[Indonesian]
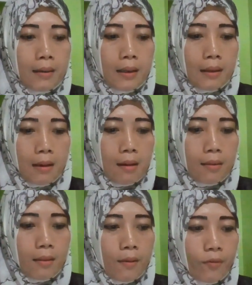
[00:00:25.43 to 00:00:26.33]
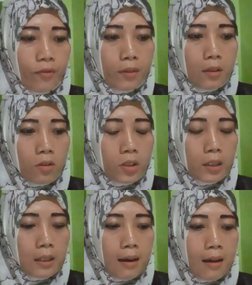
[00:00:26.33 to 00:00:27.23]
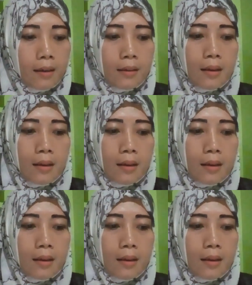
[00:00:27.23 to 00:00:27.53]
negatif terus nggak